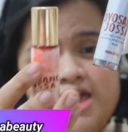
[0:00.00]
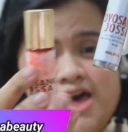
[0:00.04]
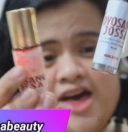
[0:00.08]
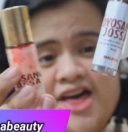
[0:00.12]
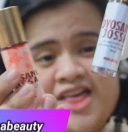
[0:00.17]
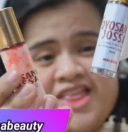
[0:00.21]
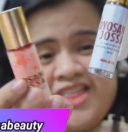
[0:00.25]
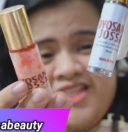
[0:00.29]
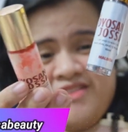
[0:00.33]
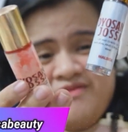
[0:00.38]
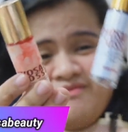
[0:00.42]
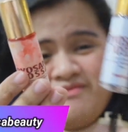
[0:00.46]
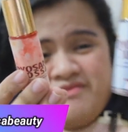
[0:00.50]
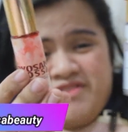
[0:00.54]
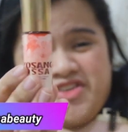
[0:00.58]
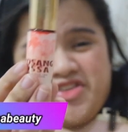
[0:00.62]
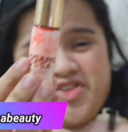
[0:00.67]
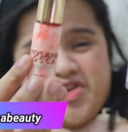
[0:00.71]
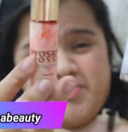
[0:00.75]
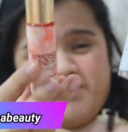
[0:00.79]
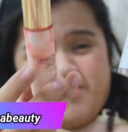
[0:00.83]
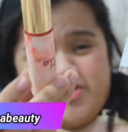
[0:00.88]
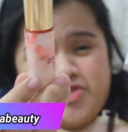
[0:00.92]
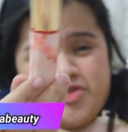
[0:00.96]
yan,
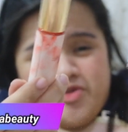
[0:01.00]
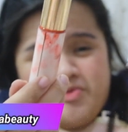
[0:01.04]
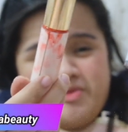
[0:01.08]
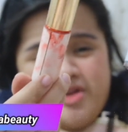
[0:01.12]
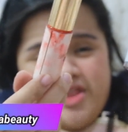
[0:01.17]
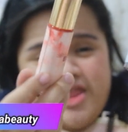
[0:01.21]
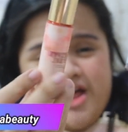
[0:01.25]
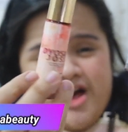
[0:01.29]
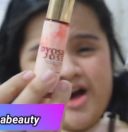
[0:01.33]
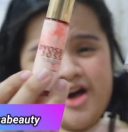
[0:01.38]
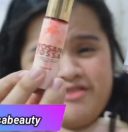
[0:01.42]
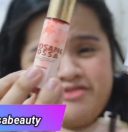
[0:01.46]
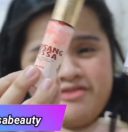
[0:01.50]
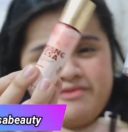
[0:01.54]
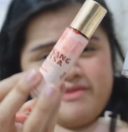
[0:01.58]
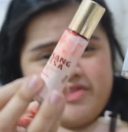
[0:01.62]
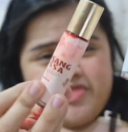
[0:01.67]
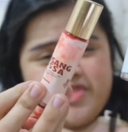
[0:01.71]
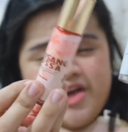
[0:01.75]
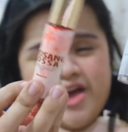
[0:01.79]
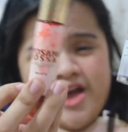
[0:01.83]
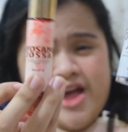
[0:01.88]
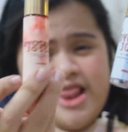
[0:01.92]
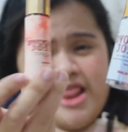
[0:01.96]
medyo madumi na kasi
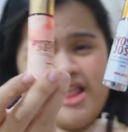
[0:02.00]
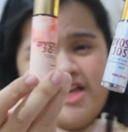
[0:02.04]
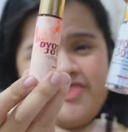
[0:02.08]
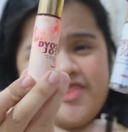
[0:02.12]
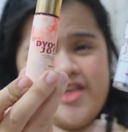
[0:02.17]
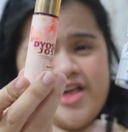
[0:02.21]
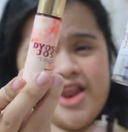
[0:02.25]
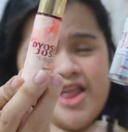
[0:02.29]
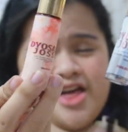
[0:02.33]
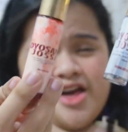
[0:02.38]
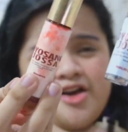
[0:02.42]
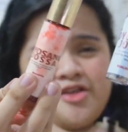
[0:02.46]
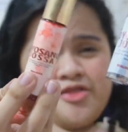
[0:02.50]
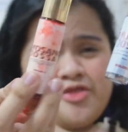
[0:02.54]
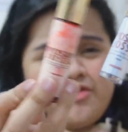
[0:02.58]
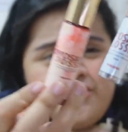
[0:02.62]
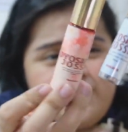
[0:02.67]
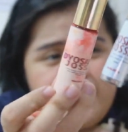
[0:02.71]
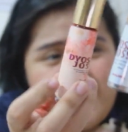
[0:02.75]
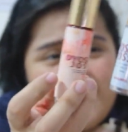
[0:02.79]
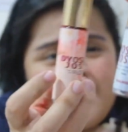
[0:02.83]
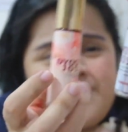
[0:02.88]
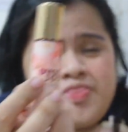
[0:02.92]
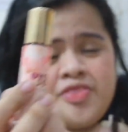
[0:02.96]
matagal na talaga to
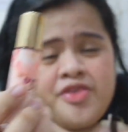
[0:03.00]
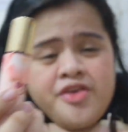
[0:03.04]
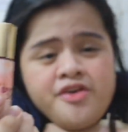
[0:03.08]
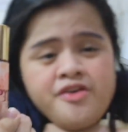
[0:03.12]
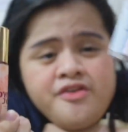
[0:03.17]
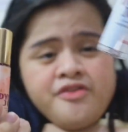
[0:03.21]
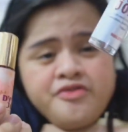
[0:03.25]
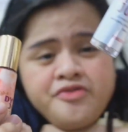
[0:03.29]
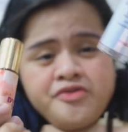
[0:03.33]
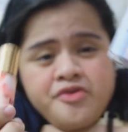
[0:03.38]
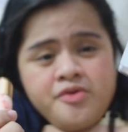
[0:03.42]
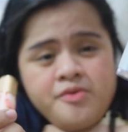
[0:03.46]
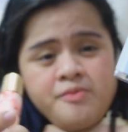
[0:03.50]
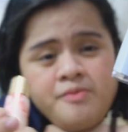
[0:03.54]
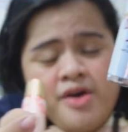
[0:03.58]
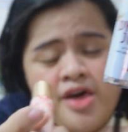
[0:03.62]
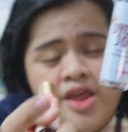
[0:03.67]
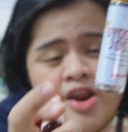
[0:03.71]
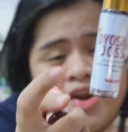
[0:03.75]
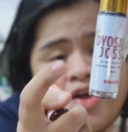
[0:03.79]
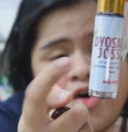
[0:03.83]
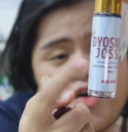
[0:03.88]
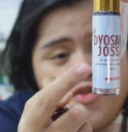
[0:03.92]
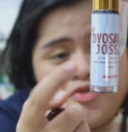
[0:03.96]
eh. So,
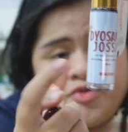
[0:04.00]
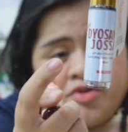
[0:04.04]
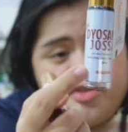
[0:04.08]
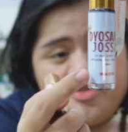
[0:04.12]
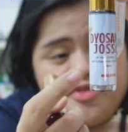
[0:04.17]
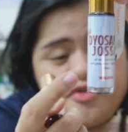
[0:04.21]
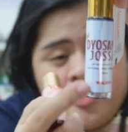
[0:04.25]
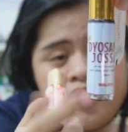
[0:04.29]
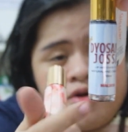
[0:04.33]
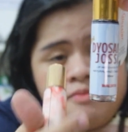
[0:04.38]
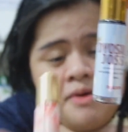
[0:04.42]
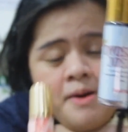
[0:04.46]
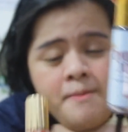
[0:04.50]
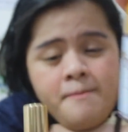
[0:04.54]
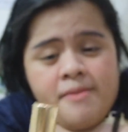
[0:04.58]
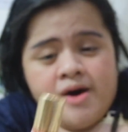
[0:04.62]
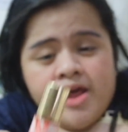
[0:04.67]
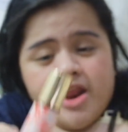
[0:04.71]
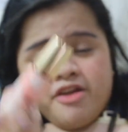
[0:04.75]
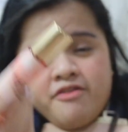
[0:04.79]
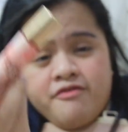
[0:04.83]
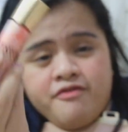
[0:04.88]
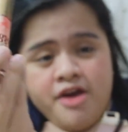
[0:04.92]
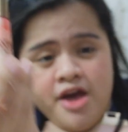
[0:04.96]
meron akong reserva
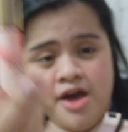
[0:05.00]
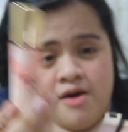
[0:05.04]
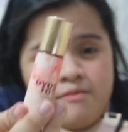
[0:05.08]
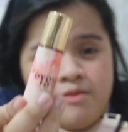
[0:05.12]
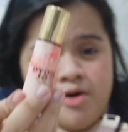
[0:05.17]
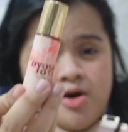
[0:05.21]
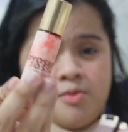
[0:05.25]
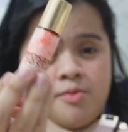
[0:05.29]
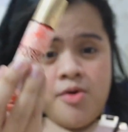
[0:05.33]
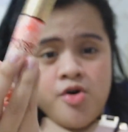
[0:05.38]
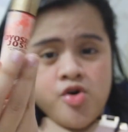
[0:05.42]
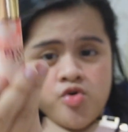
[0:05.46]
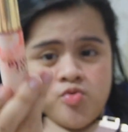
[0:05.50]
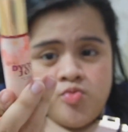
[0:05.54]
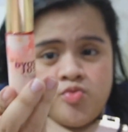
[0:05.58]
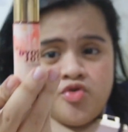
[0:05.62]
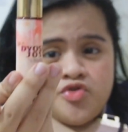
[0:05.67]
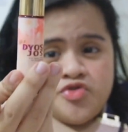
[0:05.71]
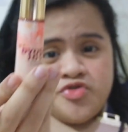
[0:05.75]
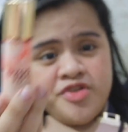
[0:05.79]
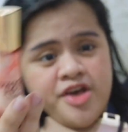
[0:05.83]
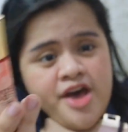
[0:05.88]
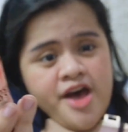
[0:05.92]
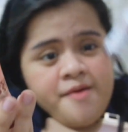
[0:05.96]
para if ever
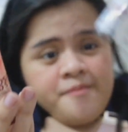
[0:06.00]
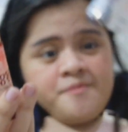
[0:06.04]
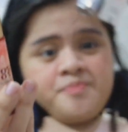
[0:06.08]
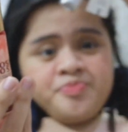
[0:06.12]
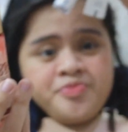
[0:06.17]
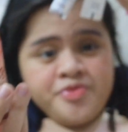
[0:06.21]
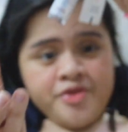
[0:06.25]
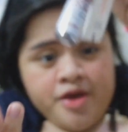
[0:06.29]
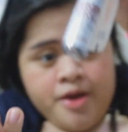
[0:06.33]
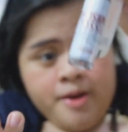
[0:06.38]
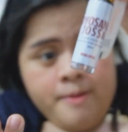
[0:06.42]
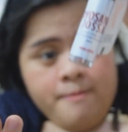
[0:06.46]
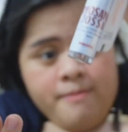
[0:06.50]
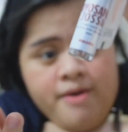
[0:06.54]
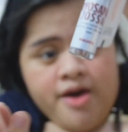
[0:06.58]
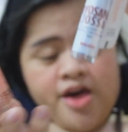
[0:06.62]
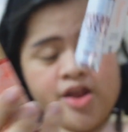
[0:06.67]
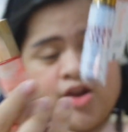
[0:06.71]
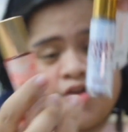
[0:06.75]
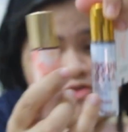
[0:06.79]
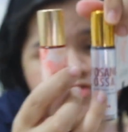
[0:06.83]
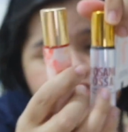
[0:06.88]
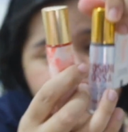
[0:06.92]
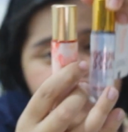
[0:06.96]
maubusan,
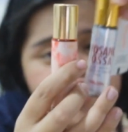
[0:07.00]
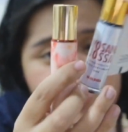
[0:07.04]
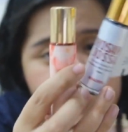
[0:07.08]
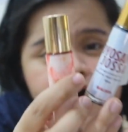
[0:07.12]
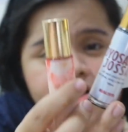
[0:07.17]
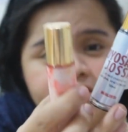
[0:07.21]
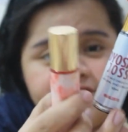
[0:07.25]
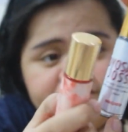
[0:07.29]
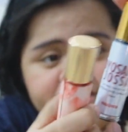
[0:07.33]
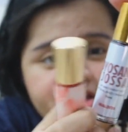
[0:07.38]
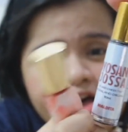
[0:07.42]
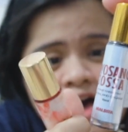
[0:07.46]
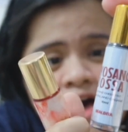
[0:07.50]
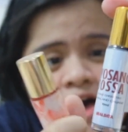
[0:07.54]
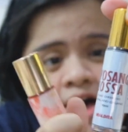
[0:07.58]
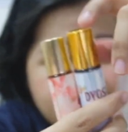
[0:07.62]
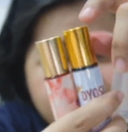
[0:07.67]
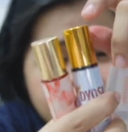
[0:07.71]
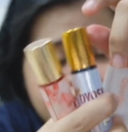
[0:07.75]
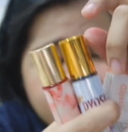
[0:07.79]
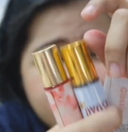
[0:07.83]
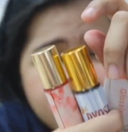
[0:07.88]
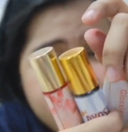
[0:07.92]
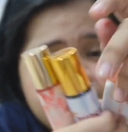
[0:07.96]
meron si Jossa,
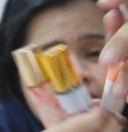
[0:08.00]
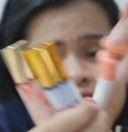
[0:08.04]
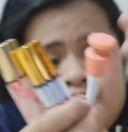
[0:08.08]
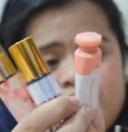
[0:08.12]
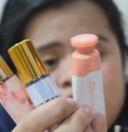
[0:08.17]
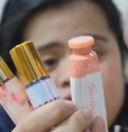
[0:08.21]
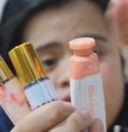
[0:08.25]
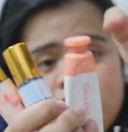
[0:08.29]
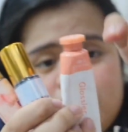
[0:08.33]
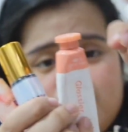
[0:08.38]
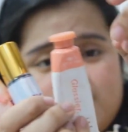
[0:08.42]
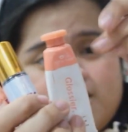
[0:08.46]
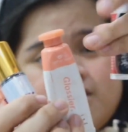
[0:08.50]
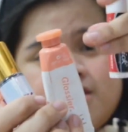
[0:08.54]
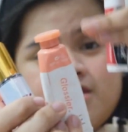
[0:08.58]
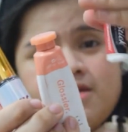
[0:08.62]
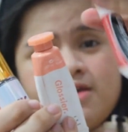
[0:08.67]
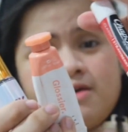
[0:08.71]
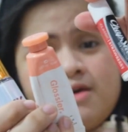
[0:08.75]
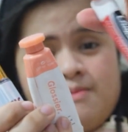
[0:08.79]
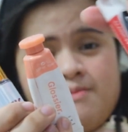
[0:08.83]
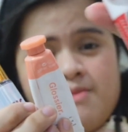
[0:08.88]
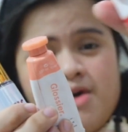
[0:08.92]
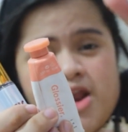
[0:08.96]

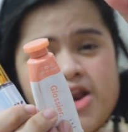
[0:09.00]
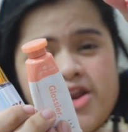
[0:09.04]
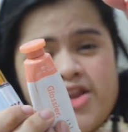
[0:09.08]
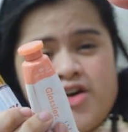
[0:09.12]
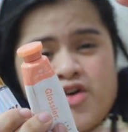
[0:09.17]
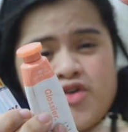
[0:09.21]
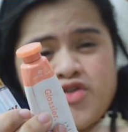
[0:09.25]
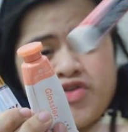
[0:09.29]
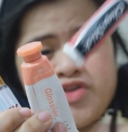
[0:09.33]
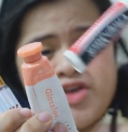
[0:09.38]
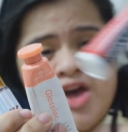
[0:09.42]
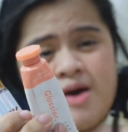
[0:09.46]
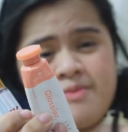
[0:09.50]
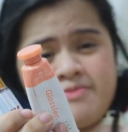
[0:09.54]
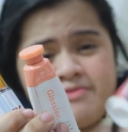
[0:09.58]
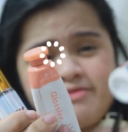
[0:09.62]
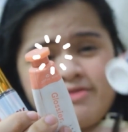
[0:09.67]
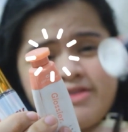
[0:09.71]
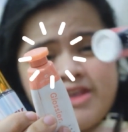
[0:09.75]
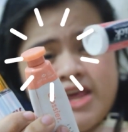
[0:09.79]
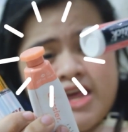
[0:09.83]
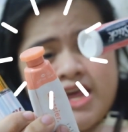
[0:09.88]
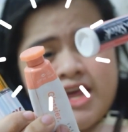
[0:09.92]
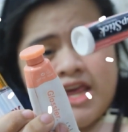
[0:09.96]
meron ako
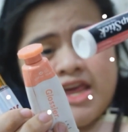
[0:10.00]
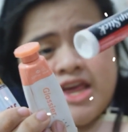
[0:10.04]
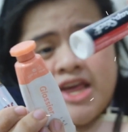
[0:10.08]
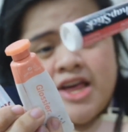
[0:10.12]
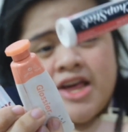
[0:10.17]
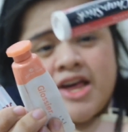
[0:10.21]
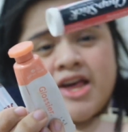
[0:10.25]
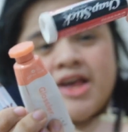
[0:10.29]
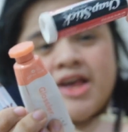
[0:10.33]
chapstick,